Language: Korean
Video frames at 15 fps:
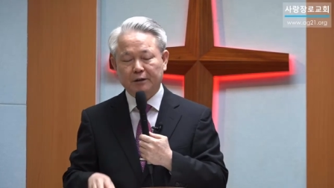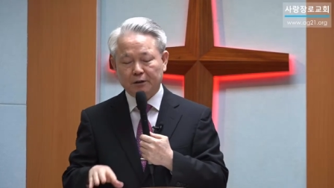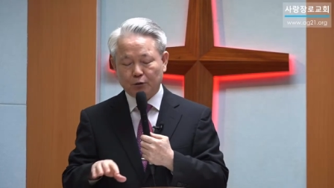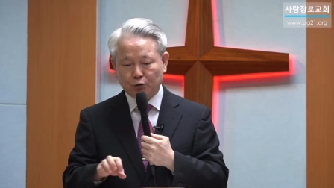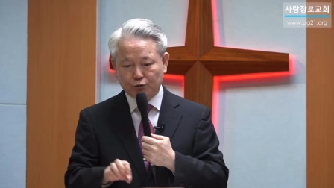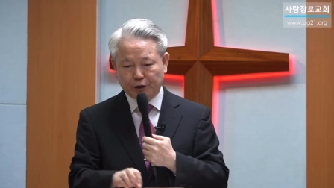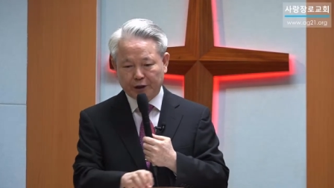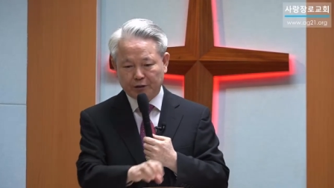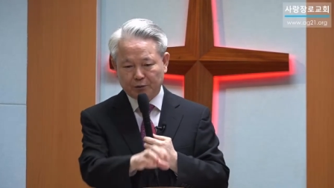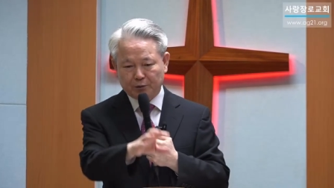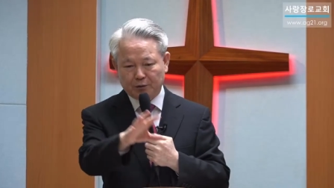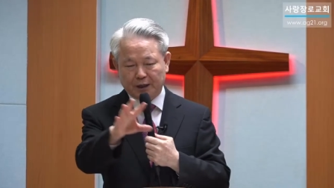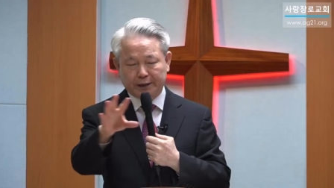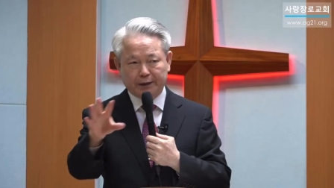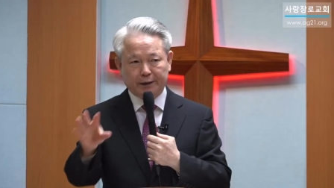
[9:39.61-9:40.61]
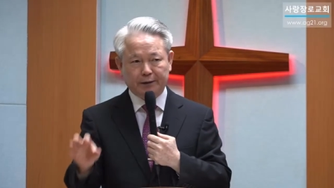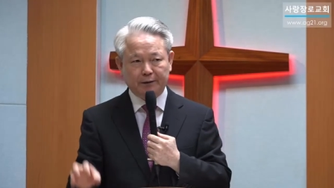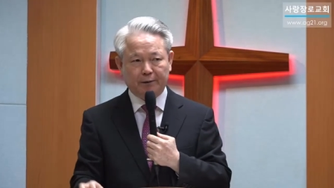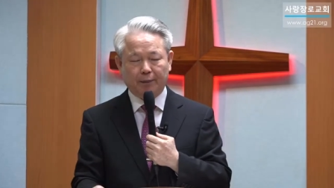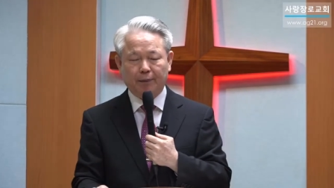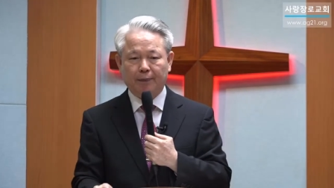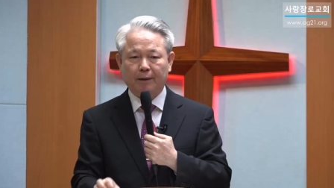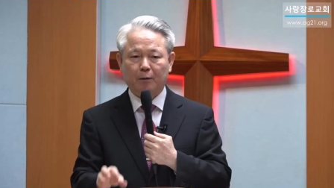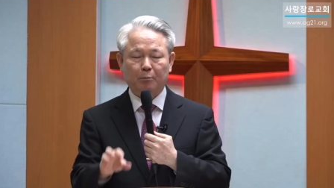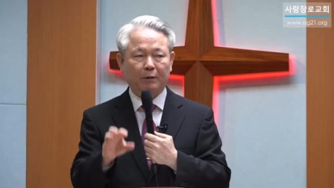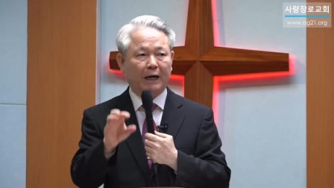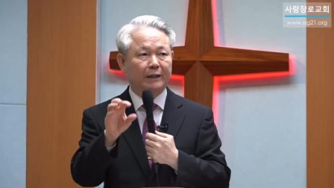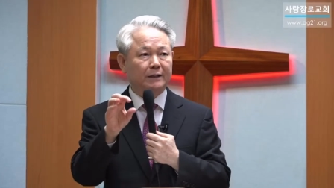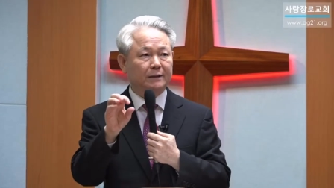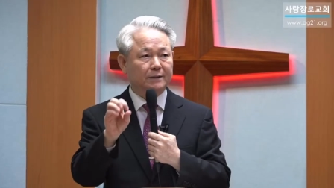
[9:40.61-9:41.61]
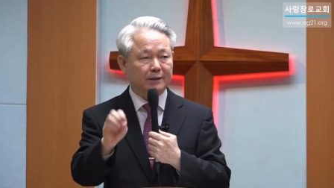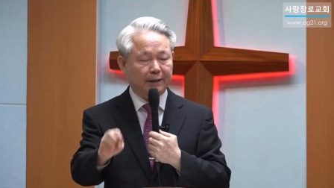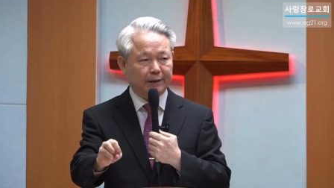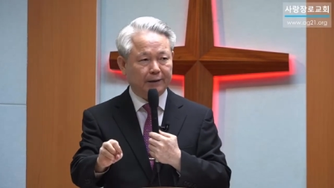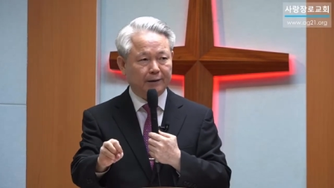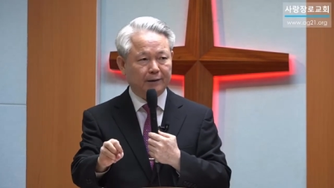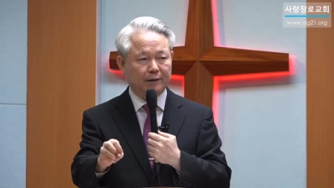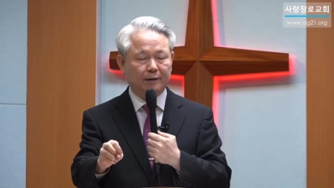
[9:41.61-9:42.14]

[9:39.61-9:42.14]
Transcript: 유대교 안에는 바리새인,